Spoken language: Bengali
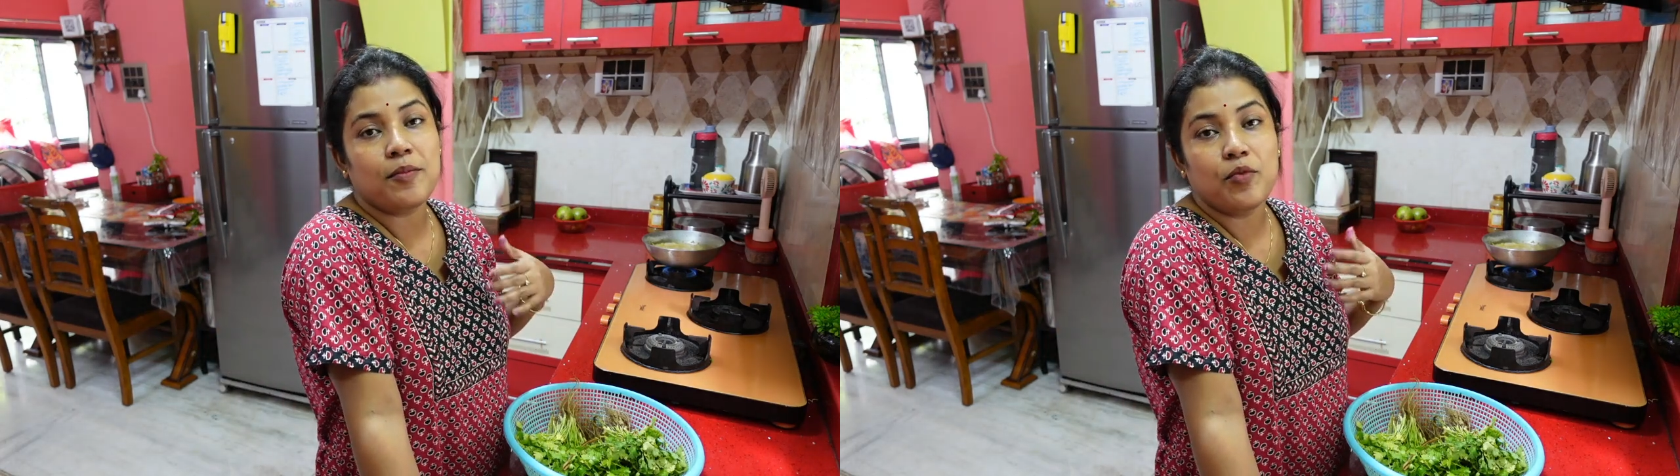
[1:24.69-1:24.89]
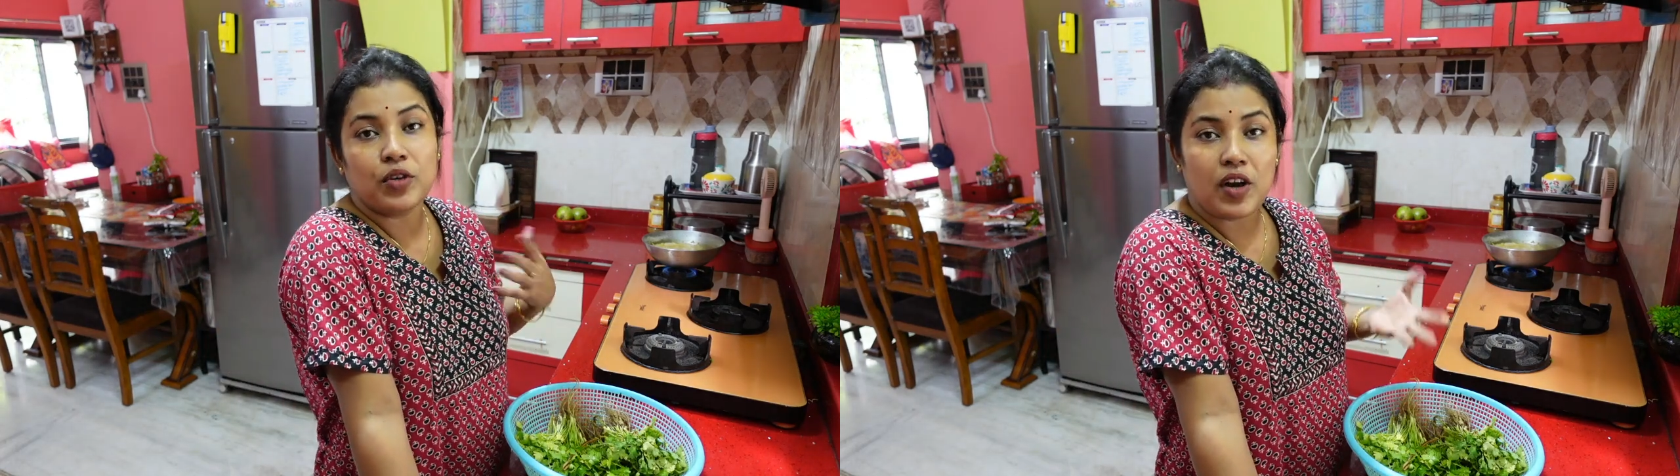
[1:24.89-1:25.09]

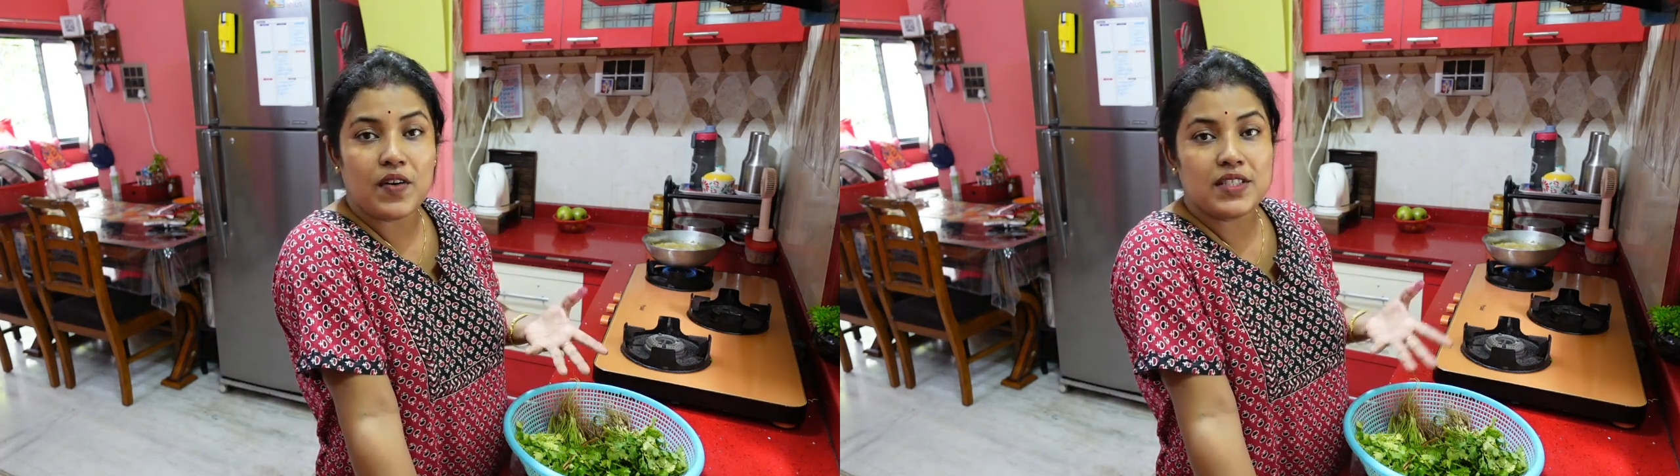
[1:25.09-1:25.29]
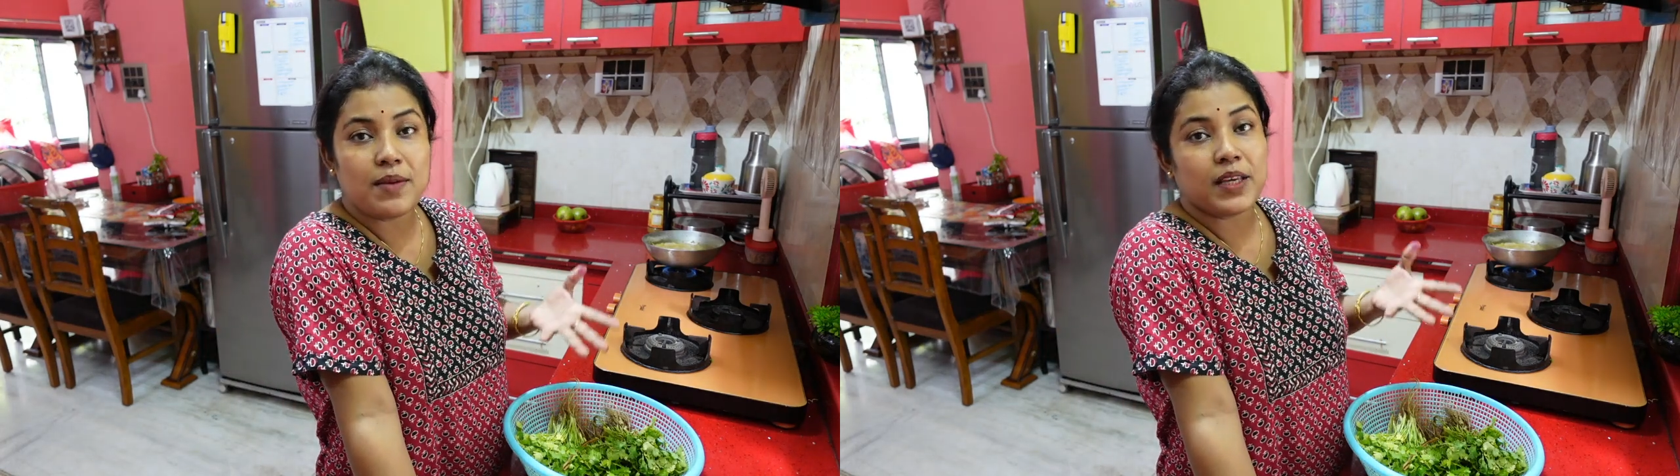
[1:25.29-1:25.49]
মোটা
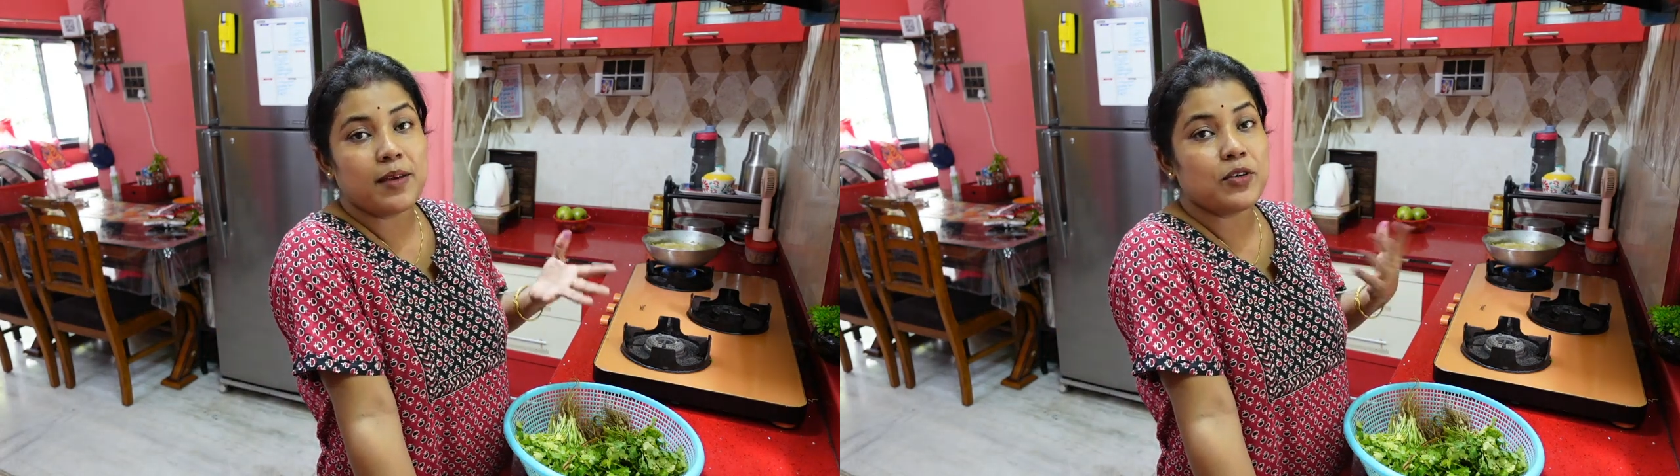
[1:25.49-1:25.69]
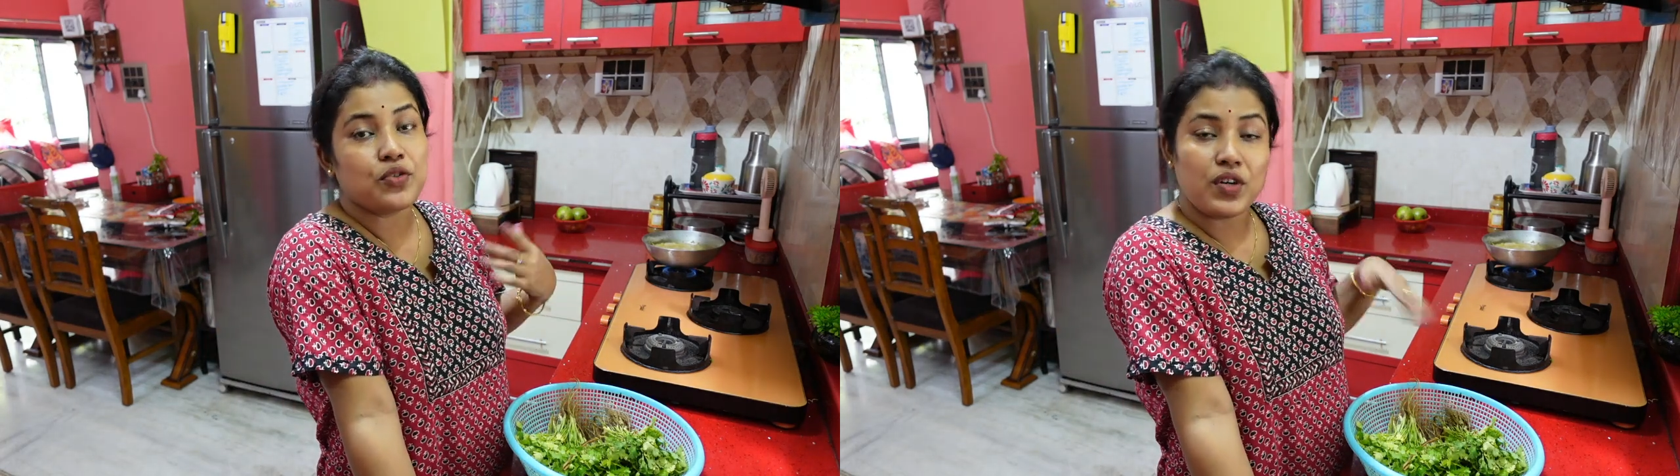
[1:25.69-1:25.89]
হয়ে যাবে
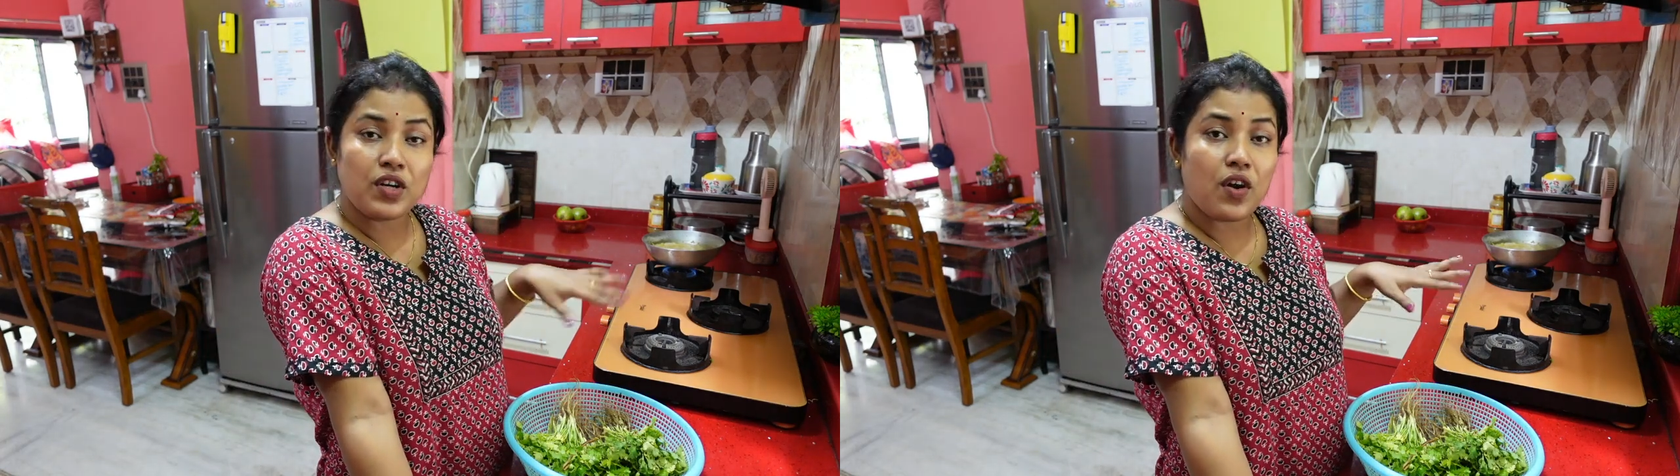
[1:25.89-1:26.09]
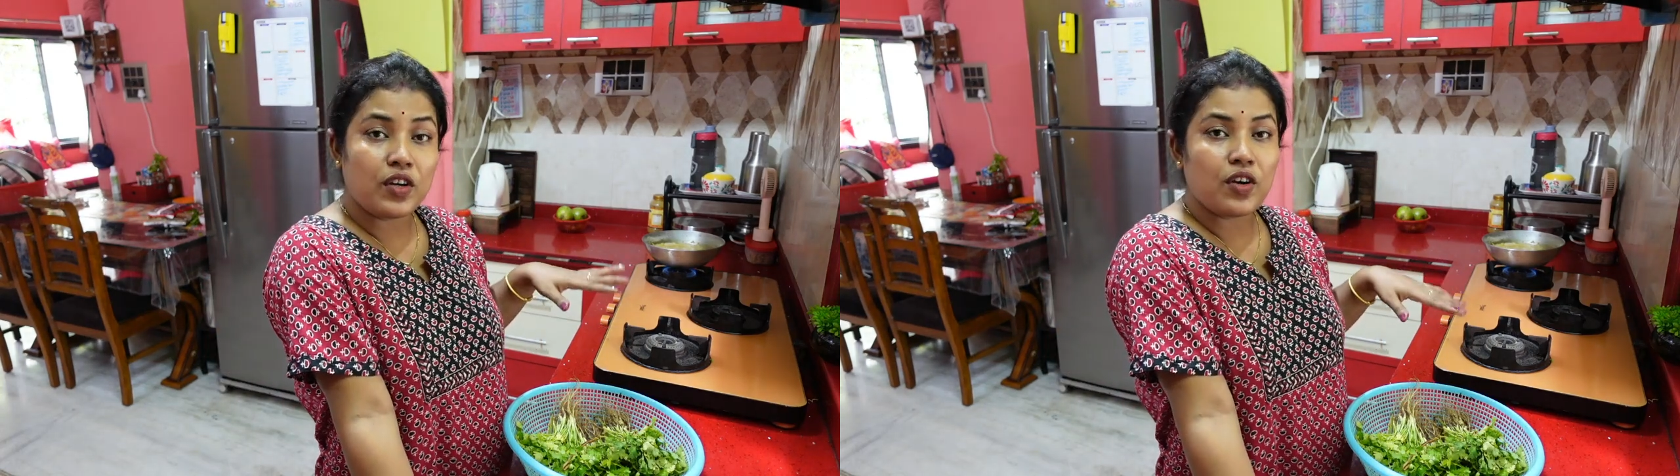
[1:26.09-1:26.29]
কিংবা
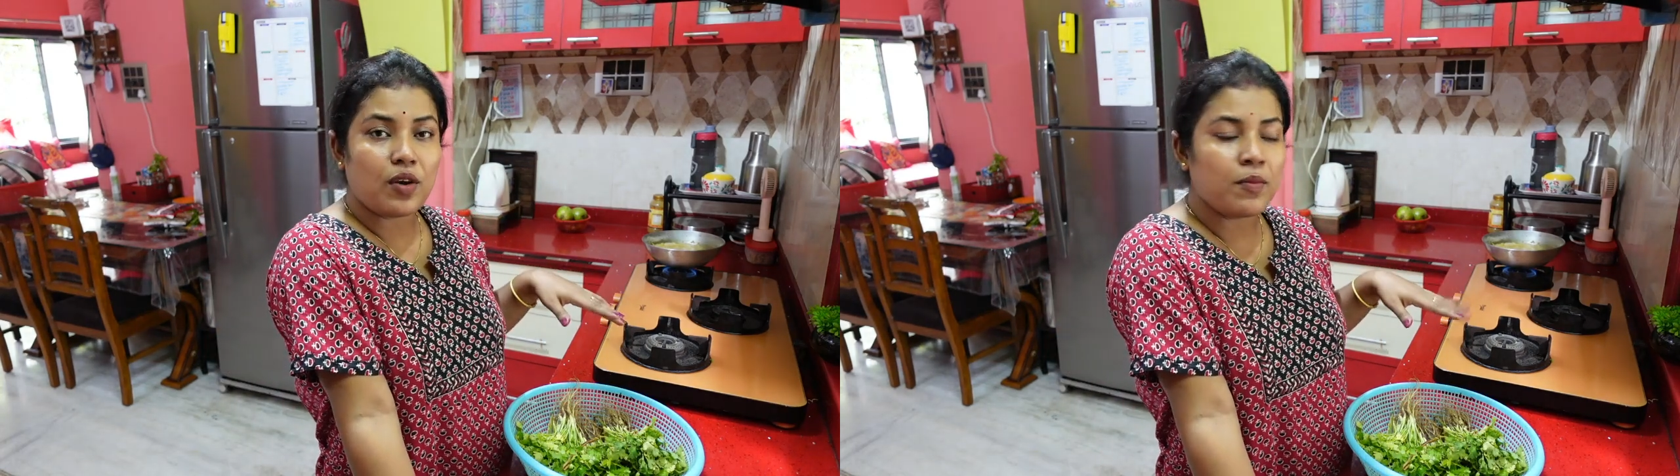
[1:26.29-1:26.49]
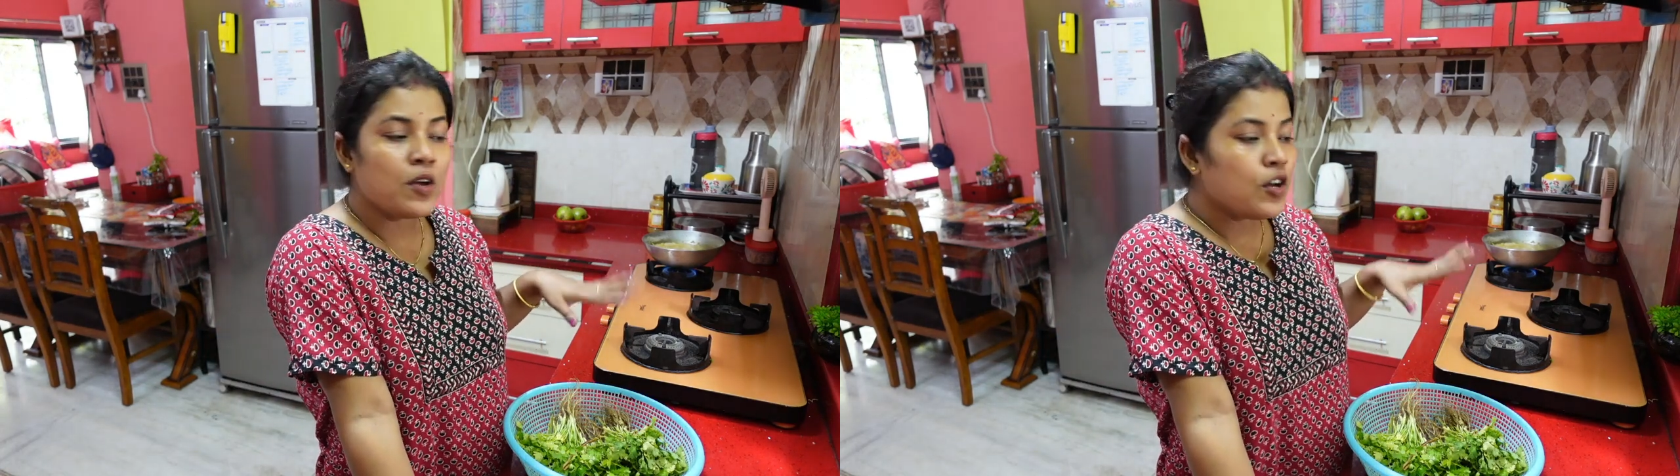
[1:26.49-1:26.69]
শরীরে অনেক
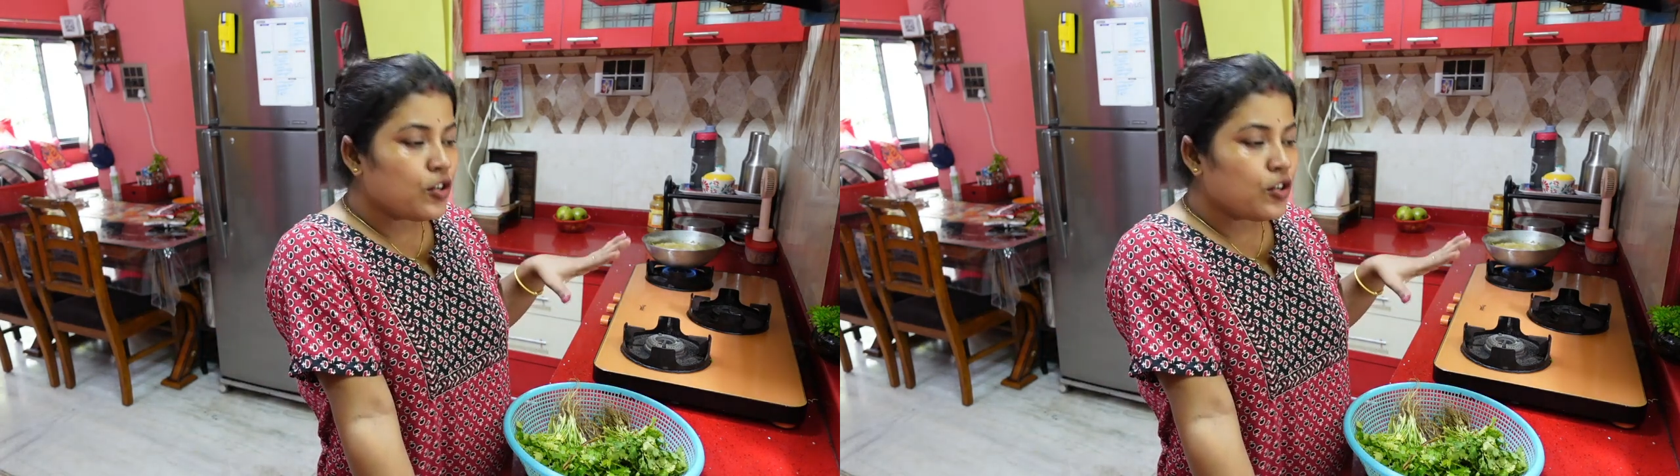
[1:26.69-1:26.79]
রকম